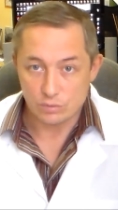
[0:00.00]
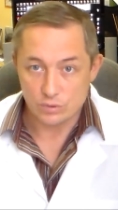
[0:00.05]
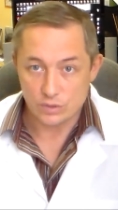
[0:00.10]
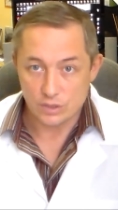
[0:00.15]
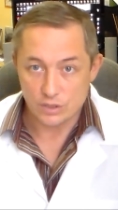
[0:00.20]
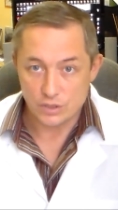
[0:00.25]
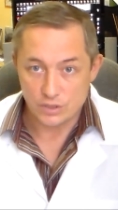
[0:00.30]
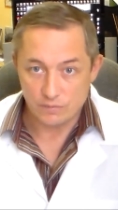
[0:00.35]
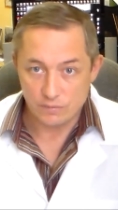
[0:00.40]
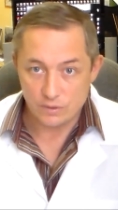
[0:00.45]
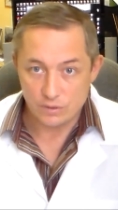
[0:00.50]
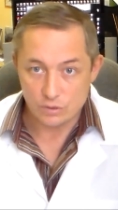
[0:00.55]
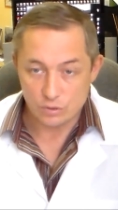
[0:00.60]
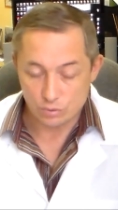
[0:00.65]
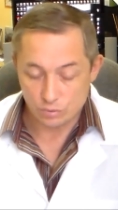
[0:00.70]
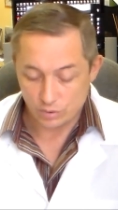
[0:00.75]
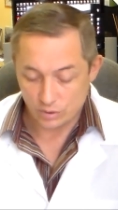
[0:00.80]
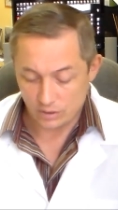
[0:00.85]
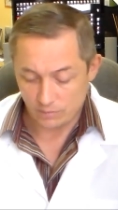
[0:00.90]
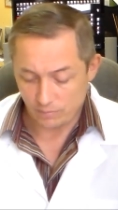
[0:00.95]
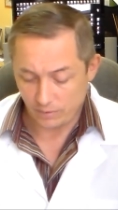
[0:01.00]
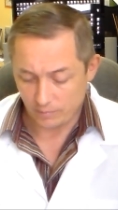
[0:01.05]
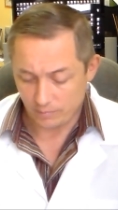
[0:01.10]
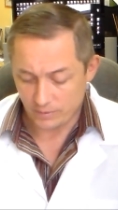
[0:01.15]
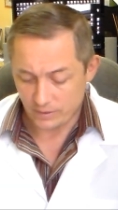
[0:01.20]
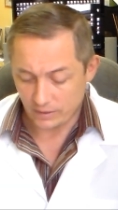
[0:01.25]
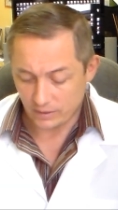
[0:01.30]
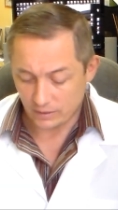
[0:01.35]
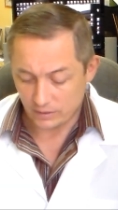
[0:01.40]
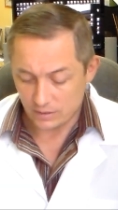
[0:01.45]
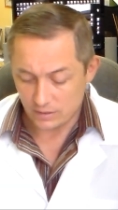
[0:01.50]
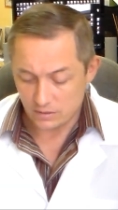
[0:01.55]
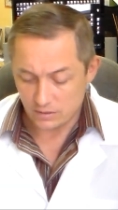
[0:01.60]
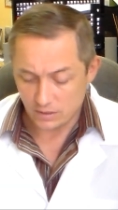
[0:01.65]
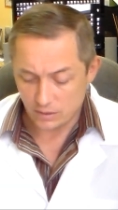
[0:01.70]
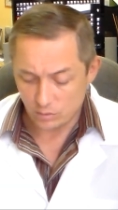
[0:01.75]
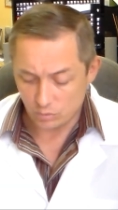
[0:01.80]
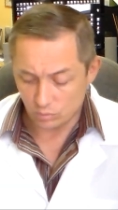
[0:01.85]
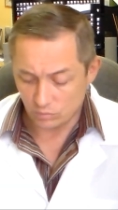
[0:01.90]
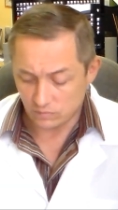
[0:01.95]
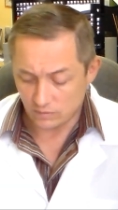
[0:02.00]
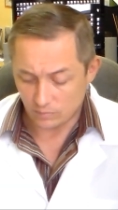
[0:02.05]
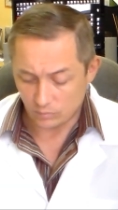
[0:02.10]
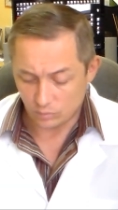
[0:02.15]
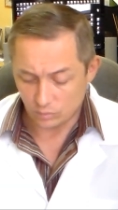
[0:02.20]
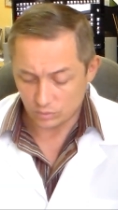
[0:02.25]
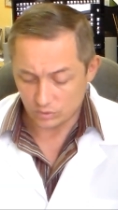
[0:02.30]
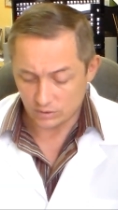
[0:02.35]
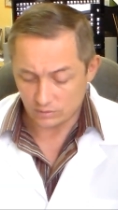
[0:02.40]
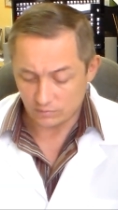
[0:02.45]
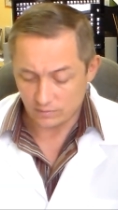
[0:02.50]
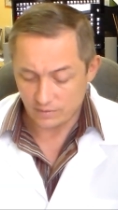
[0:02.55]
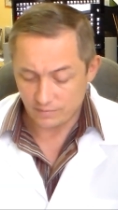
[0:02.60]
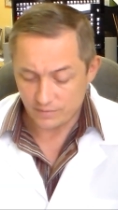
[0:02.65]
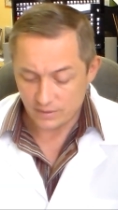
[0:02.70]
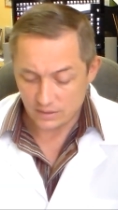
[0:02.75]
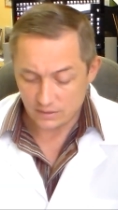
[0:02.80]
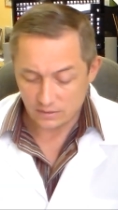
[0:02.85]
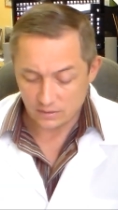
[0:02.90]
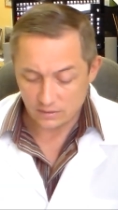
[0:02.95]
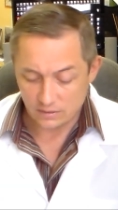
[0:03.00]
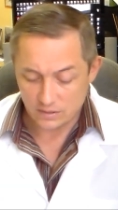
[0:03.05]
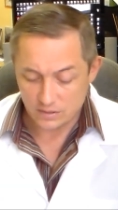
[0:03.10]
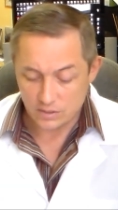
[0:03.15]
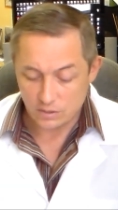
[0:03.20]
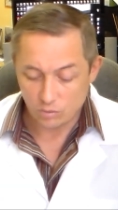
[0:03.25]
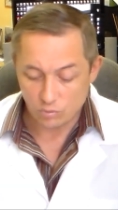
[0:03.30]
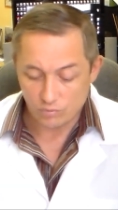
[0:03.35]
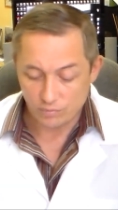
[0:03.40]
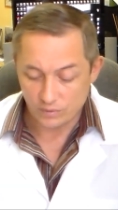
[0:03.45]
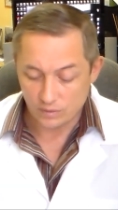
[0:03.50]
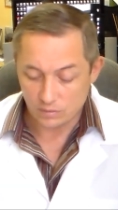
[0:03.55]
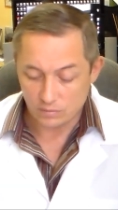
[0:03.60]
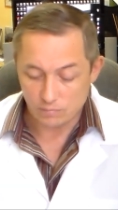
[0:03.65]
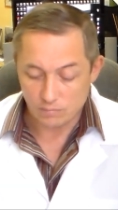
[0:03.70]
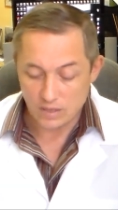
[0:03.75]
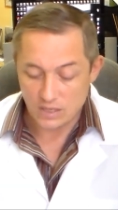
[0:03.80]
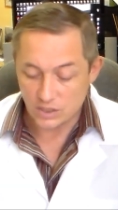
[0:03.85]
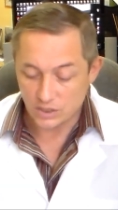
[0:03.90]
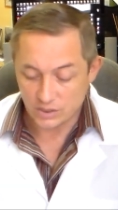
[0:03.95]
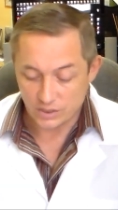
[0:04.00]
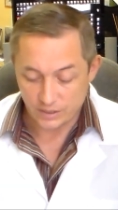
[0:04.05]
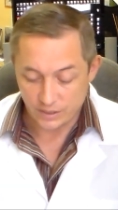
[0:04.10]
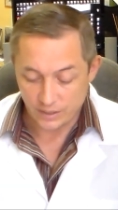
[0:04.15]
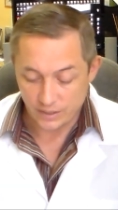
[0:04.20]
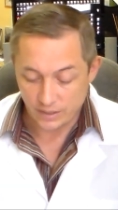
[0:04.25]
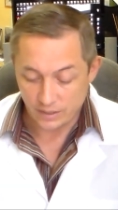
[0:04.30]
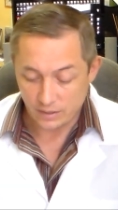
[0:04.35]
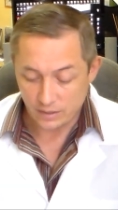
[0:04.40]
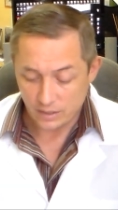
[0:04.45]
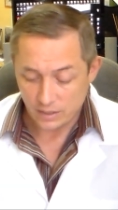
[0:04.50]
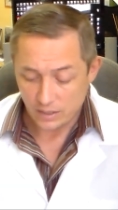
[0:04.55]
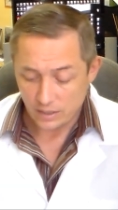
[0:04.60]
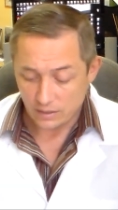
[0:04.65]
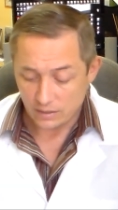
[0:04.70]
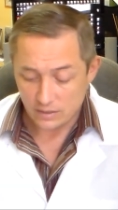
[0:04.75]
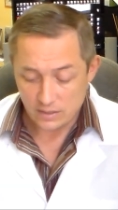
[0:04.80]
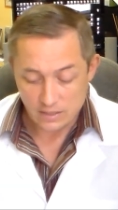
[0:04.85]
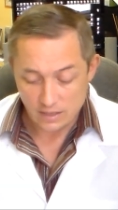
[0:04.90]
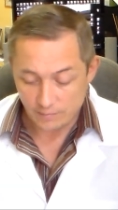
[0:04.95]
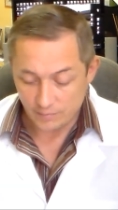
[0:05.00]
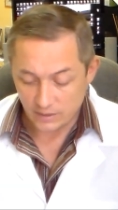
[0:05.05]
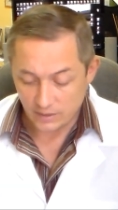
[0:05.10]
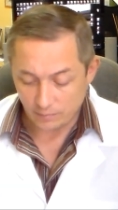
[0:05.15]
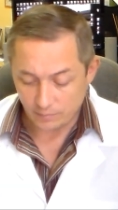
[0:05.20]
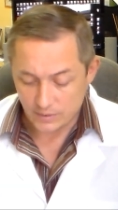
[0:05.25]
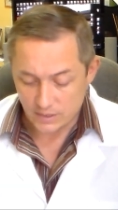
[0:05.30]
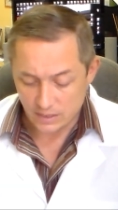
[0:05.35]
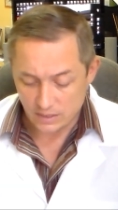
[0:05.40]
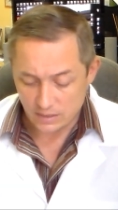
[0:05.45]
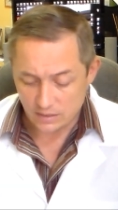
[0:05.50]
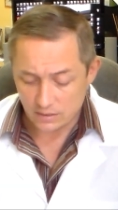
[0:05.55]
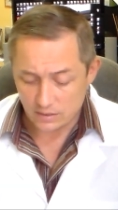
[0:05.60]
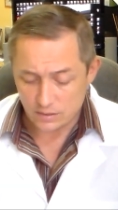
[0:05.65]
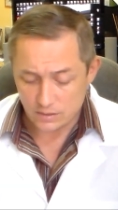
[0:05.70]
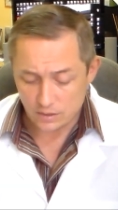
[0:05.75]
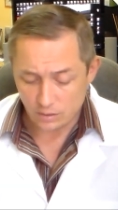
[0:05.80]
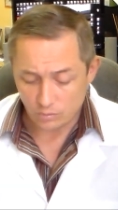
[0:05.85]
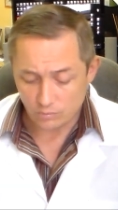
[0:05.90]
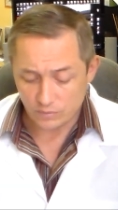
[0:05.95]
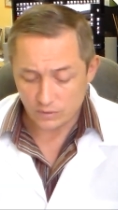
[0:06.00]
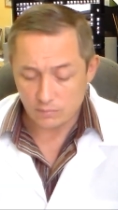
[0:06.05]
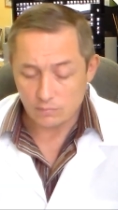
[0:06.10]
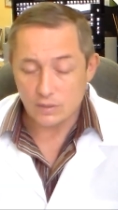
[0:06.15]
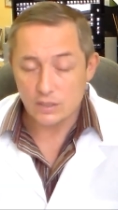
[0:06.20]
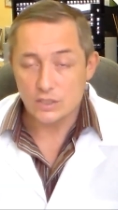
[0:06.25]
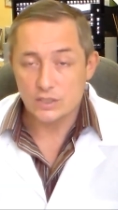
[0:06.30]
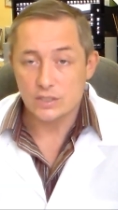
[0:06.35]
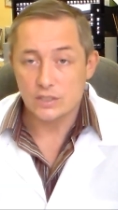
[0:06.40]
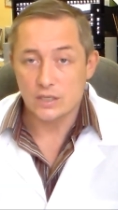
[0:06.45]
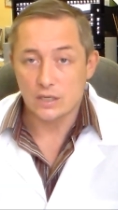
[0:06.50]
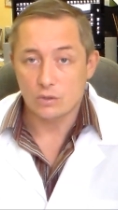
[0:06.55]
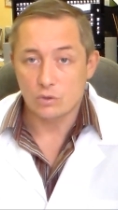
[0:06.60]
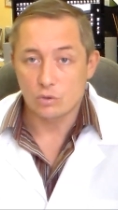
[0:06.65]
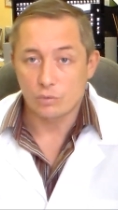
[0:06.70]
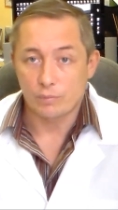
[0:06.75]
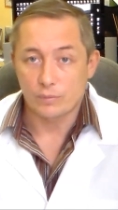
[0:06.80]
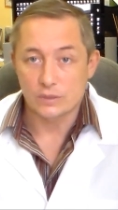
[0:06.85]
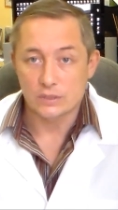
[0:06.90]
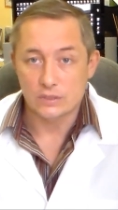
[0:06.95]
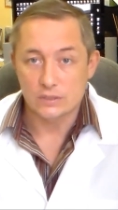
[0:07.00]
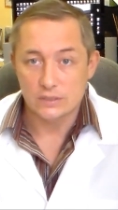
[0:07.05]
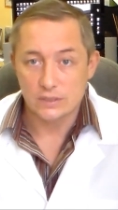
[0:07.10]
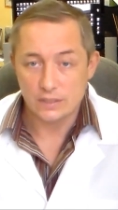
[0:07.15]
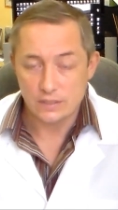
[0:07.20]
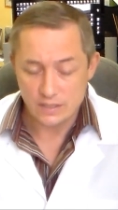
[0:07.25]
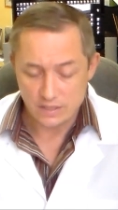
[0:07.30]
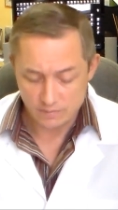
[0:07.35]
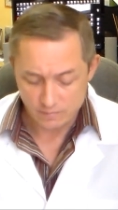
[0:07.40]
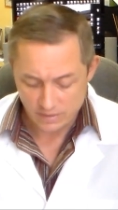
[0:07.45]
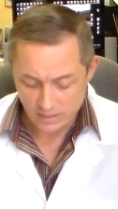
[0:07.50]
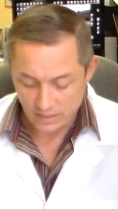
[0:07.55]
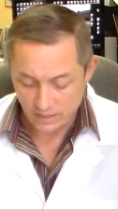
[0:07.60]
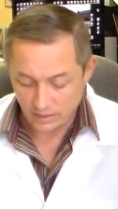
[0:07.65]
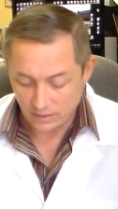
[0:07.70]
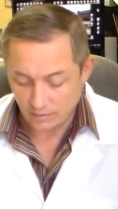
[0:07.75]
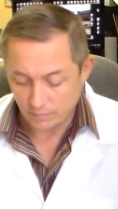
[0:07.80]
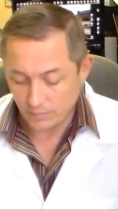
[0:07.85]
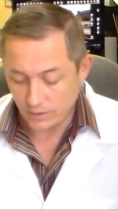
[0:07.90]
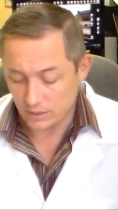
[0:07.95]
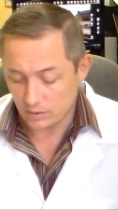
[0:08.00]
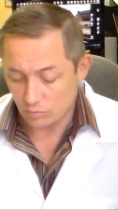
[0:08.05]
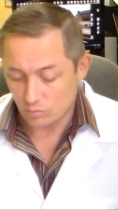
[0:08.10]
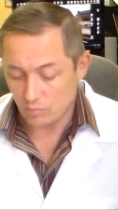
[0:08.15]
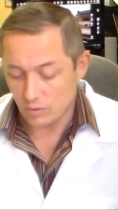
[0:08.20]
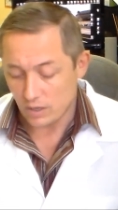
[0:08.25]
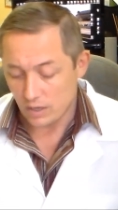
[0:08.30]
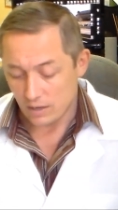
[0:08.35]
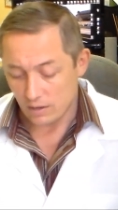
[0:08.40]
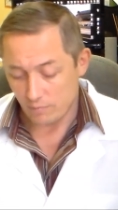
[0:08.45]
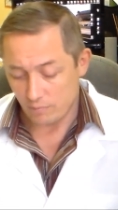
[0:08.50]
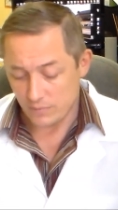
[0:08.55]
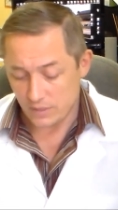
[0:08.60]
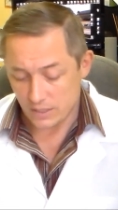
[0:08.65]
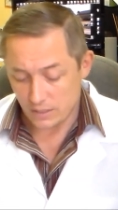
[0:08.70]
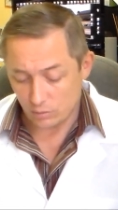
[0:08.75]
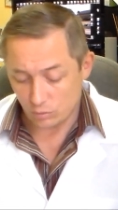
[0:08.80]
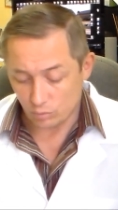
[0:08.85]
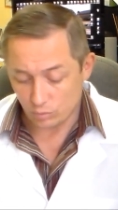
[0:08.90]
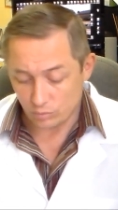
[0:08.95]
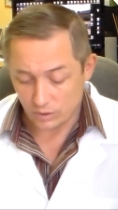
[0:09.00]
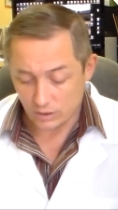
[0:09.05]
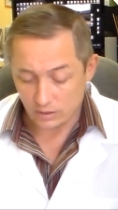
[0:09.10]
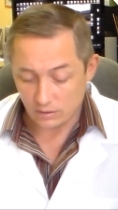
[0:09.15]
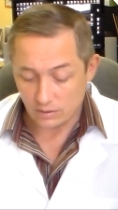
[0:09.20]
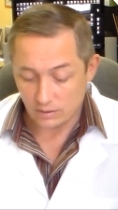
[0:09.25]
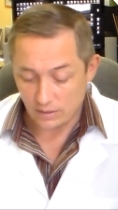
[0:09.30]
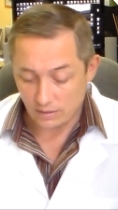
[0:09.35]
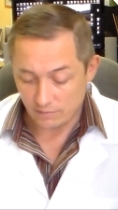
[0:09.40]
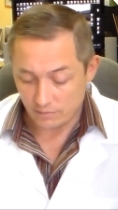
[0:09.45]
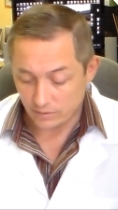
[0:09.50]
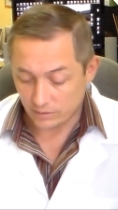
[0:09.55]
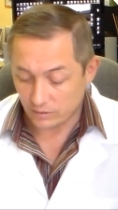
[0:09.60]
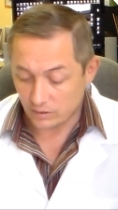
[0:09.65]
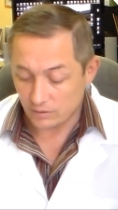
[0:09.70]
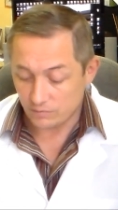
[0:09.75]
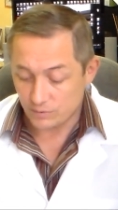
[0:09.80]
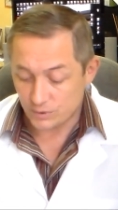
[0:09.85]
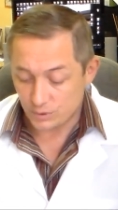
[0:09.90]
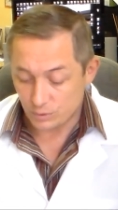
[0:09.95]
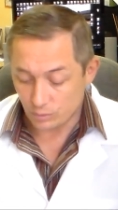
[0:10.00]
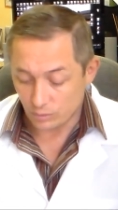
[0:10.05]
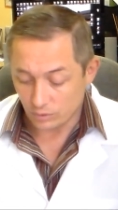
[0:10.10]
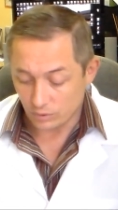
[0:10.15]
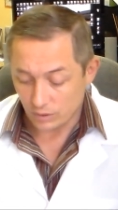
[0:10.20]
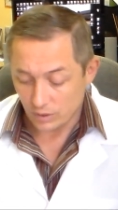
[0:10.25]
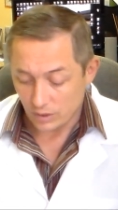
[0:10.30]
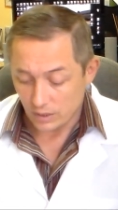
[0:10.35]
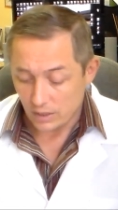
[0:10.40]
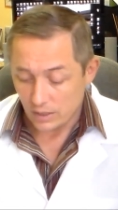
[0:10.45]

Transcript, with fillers: То есть очевидно, что эти препараты не дают вам должного эффекта, дозировка большая, и амитроптилин дозировка большая, хлофнотиксена не маленькая, поэтому менять тут надо, наверное, все.